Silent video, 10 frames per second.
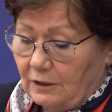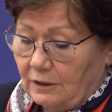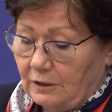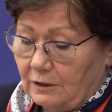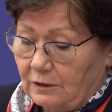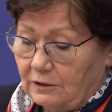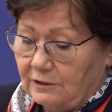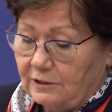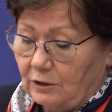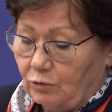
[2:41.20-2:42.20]
э,
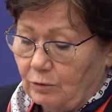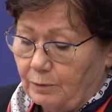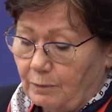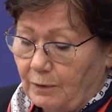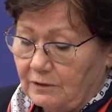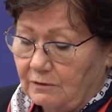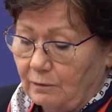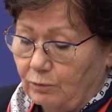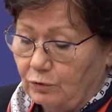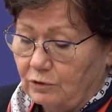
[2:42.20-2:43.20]
если такое
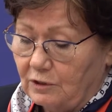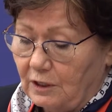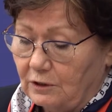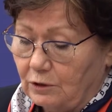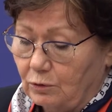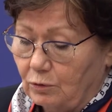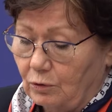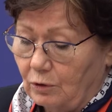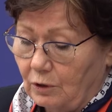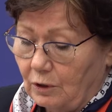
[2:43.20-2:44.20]
препятствие будет снято,
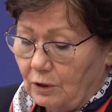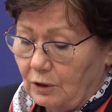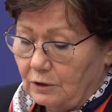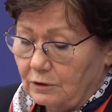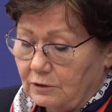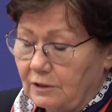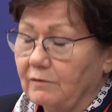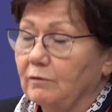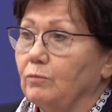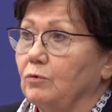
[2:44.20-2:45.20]
то
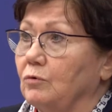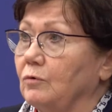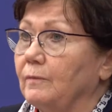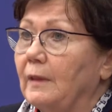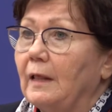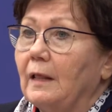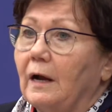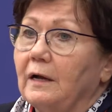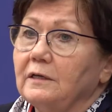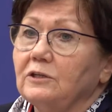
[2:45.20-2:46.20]
слава Богу.
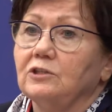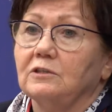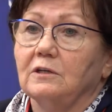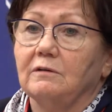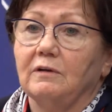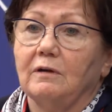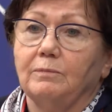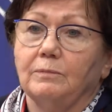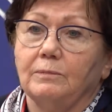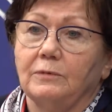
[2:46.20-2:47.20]
А я, честно говоря,
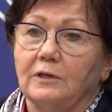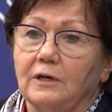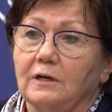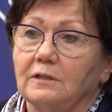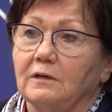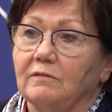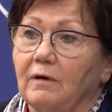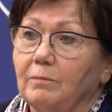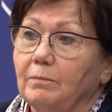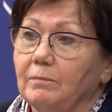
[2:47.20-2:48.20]
приехала к
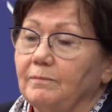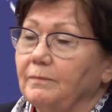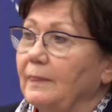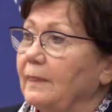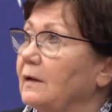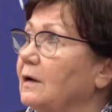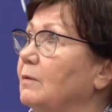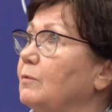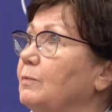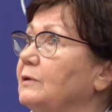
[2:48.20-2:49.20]
вам
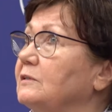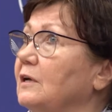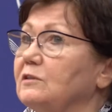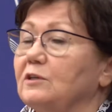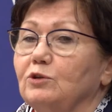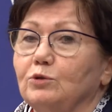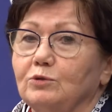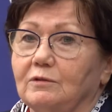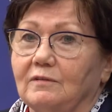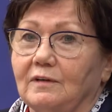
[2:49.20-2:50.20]
как бы поискать
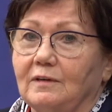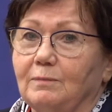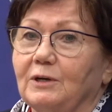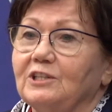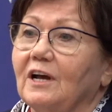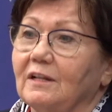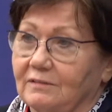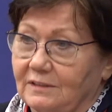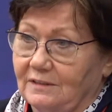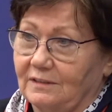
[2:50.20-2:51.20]
сочувствия и
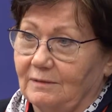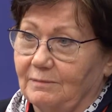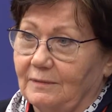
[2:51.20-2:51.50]
пожаловаться.